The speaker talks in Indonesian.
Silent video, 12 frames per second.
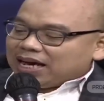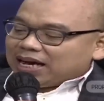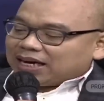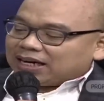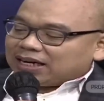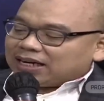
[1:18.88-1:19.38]

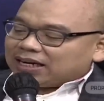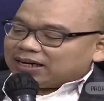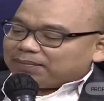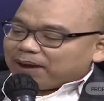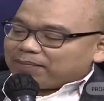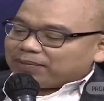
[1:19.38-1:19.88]
eh,
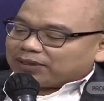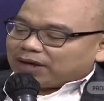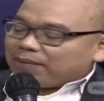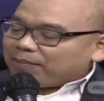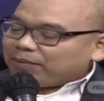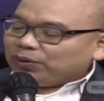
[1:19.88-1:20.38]
Mabes
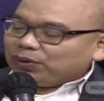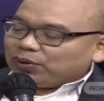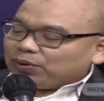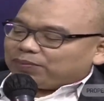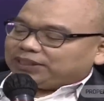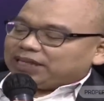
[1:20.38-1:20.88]
apa
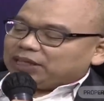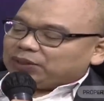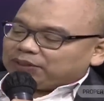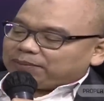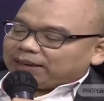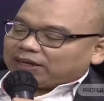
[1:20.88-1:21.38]
menuduh
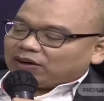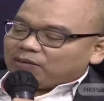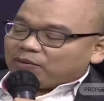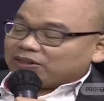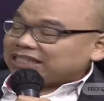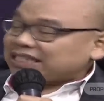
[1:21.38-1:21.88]
Zaitun sebagai
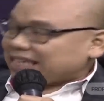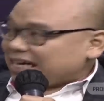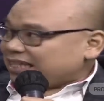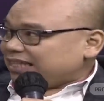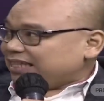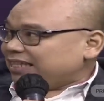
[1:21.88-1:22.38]
kelompok sesat,